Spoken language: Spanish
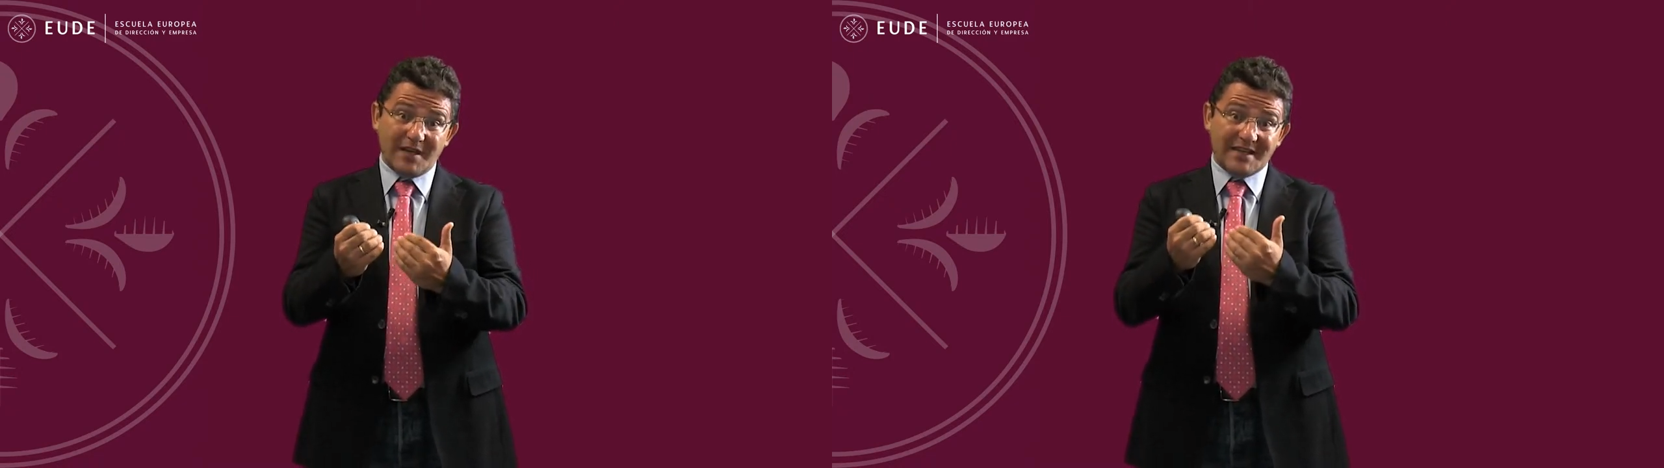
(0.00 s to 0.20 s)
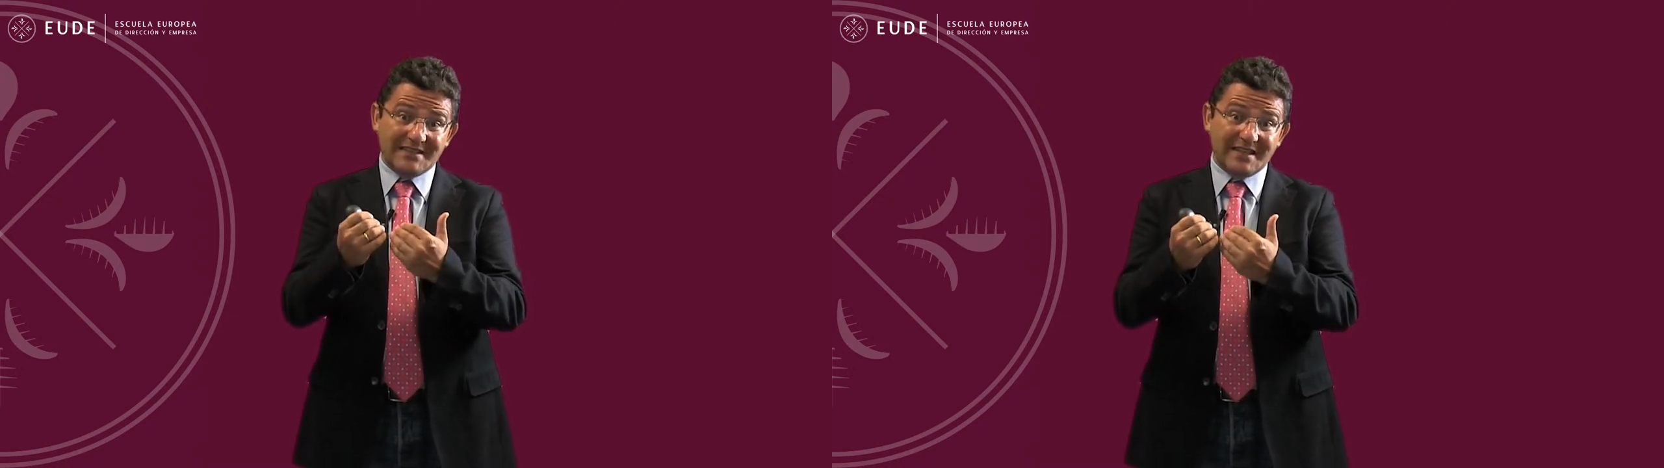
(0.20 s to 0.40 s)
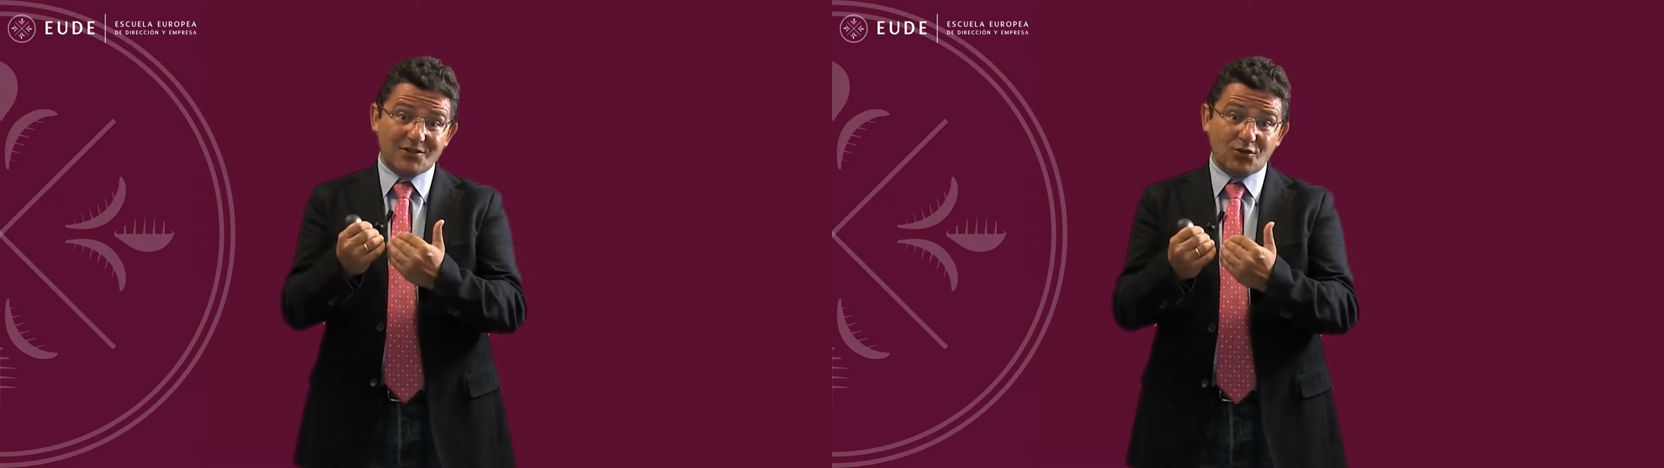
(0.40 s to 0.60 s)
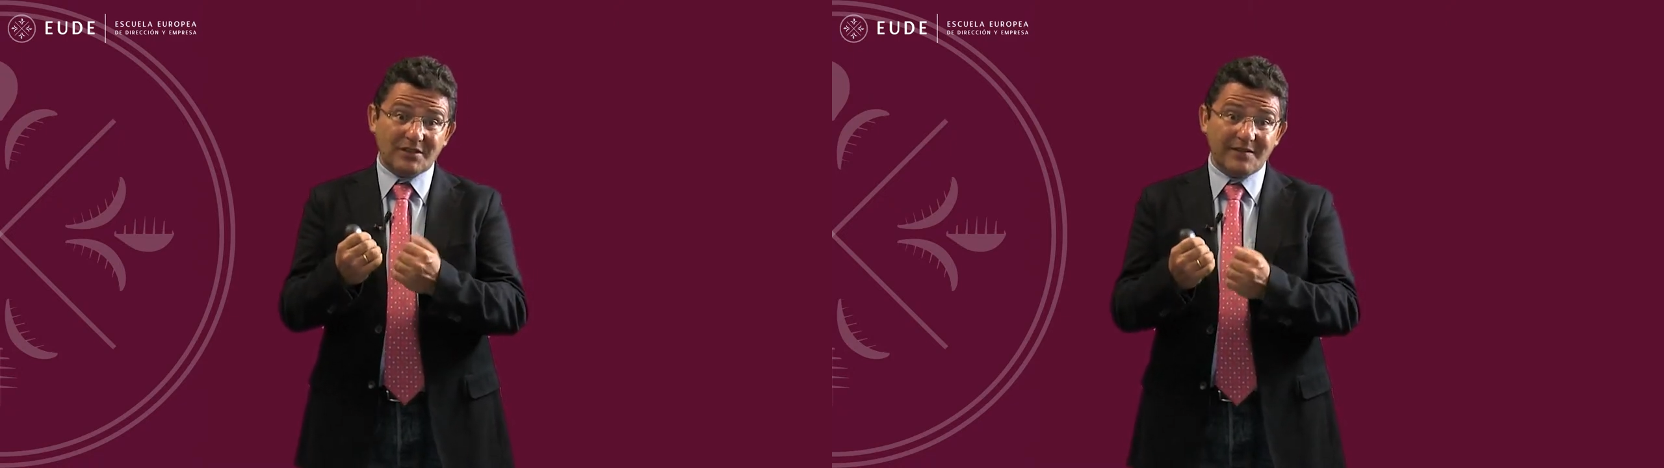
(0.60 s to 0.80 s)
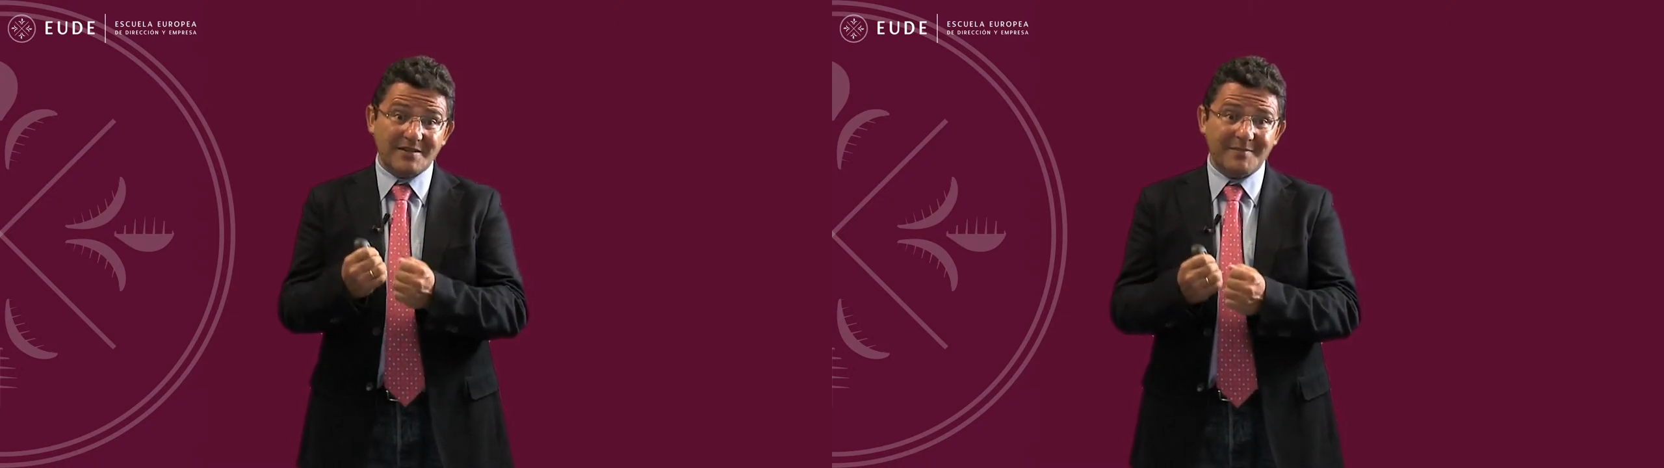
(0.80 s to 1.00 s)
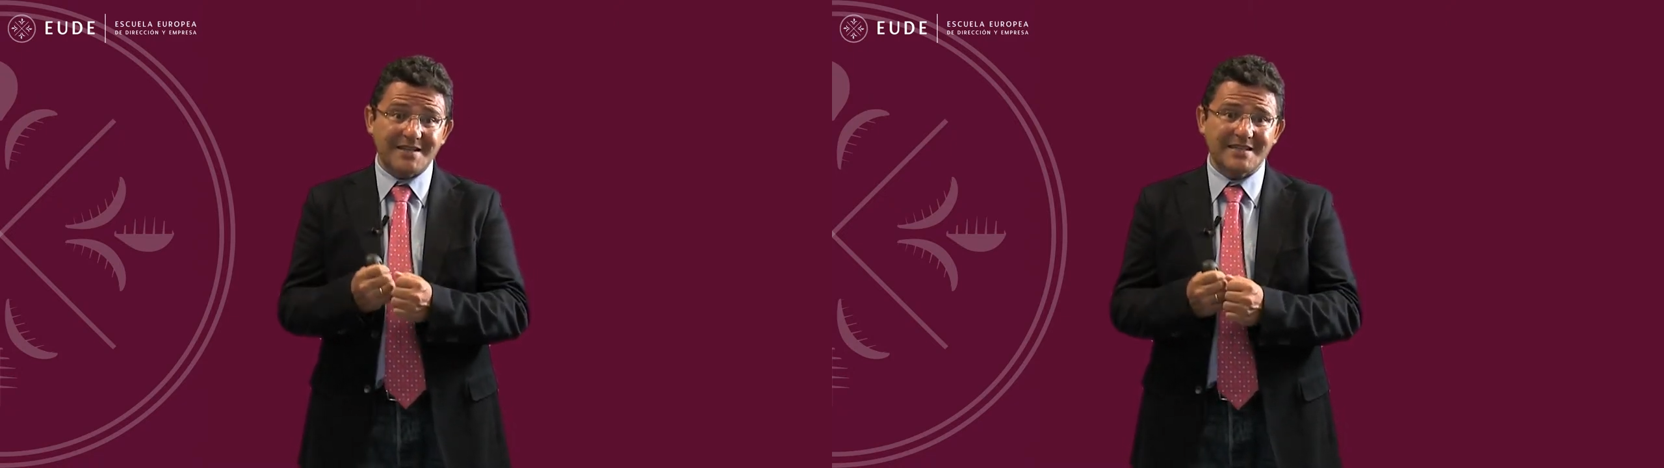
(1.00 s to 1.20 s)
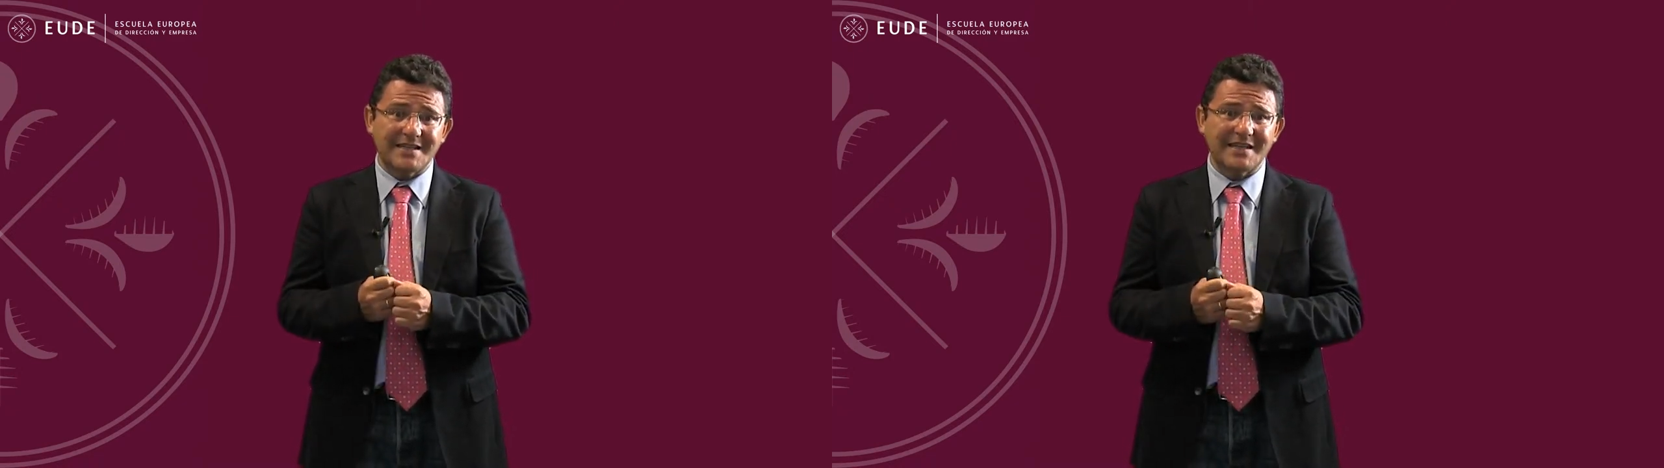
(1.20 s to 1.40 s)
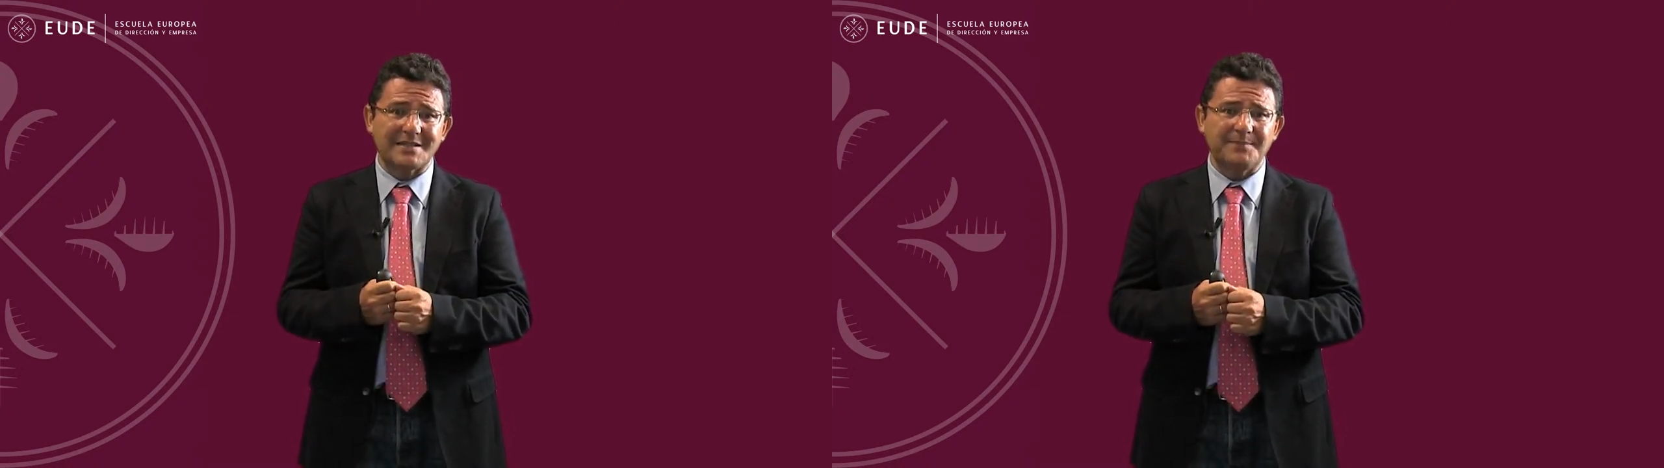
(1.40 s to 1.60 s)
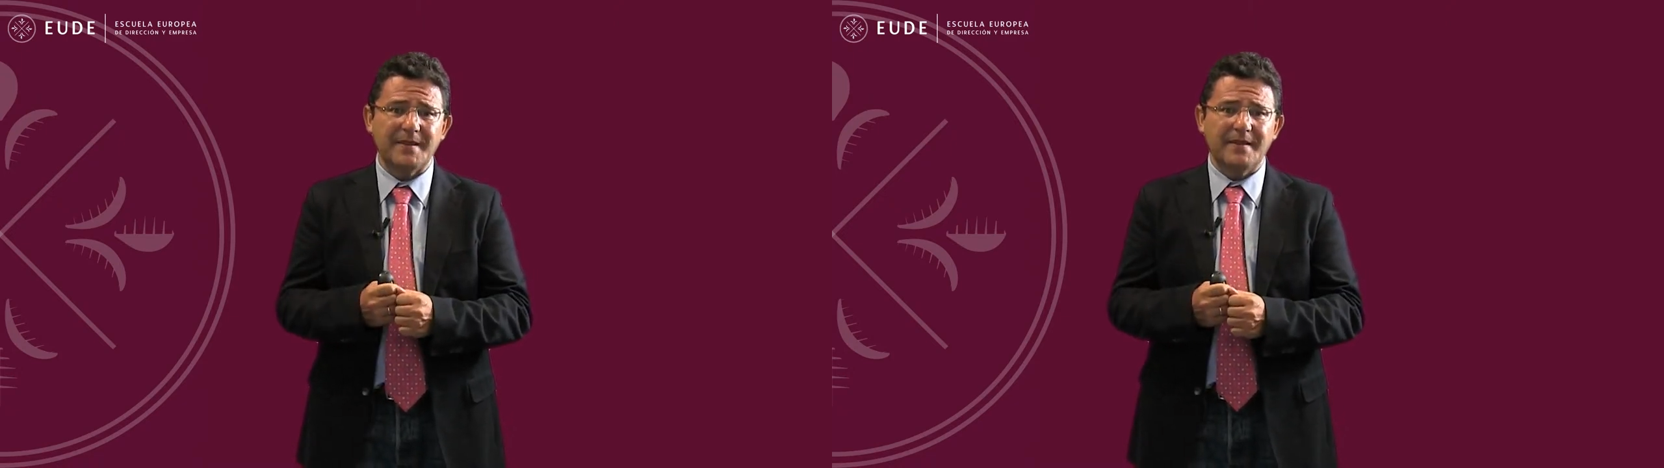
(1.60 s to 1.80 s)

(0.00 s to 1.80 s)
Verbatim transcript: las entidades contables básicas.